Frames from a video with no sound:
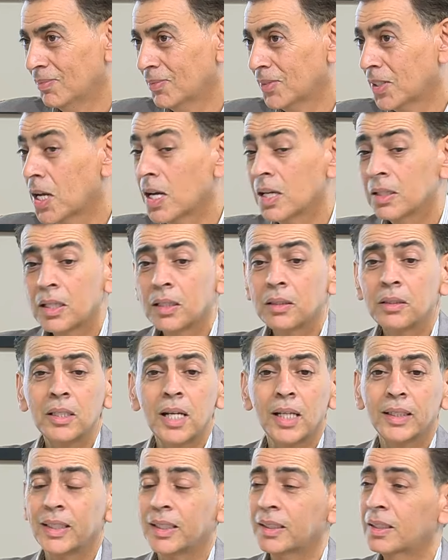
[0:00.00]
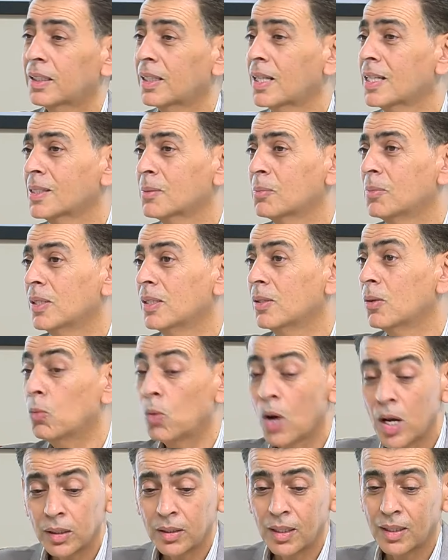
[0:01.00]
كادت أنها تحدث أزمة
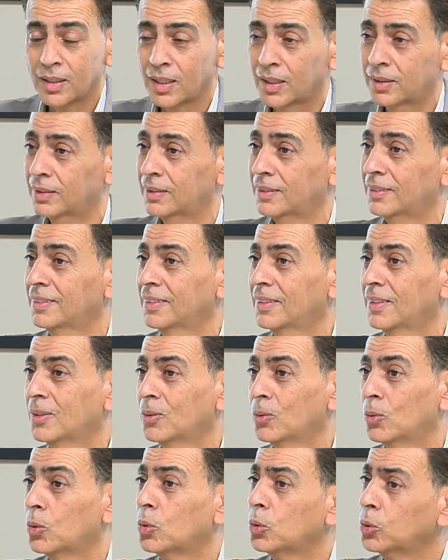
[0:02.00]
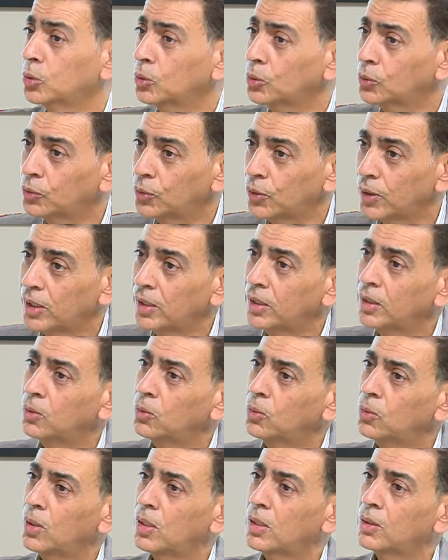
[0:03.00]
وأحدثت وردود فعل
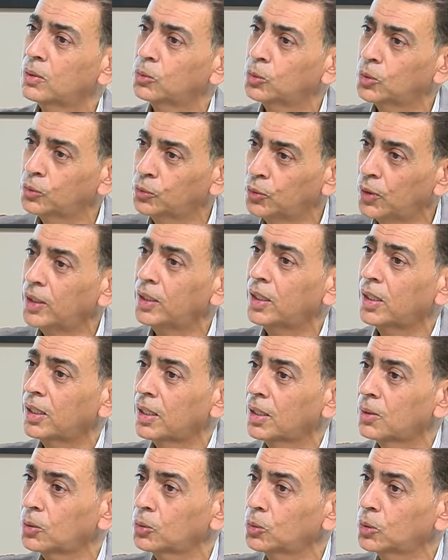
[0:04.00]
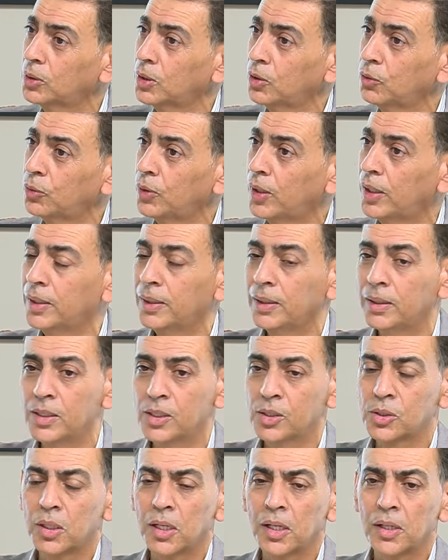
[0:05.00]
وردود فعل على ردود الفعل
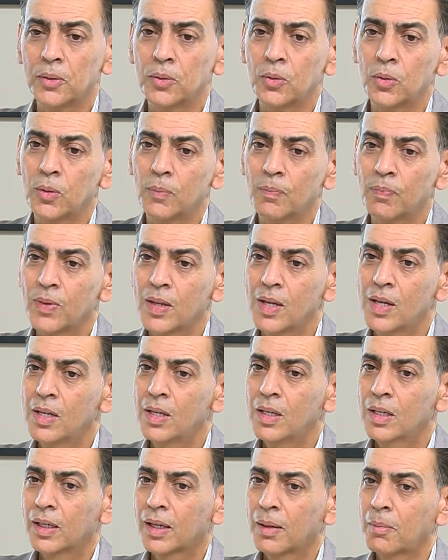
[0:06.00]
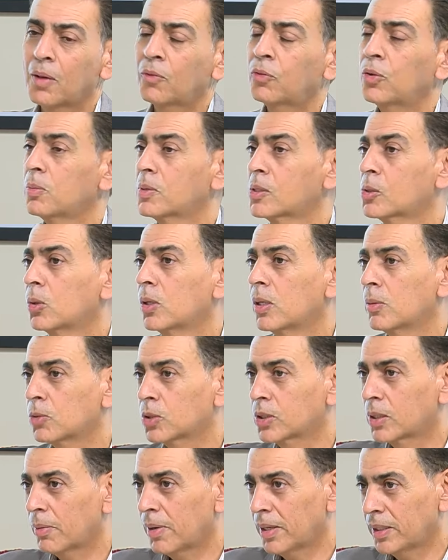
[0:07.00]
ليش؟ لأنه كمان في مسؤولية
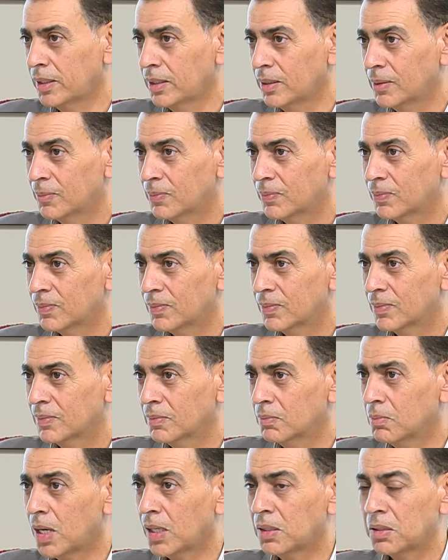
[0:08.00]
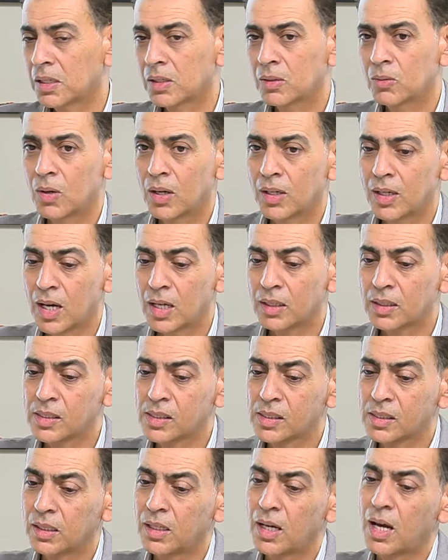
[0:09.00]
مجتمعية معنى انه انا هذا
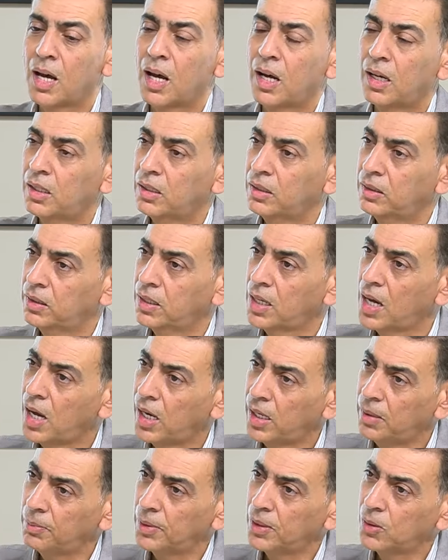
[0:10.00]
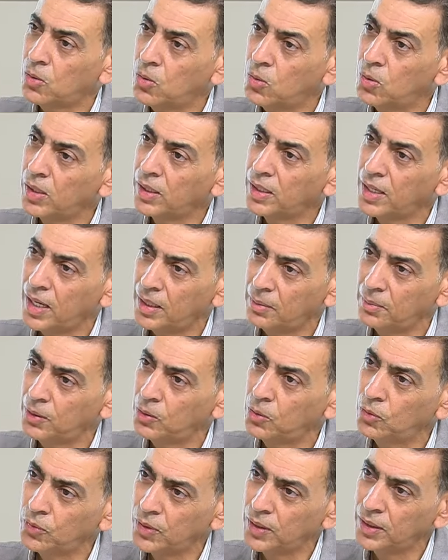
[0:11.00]
السلاح الناعم القوه الناعمه اللي
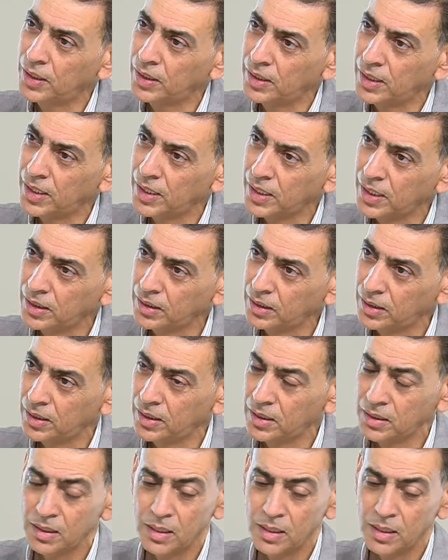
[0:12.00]
هو فن الكريكاتير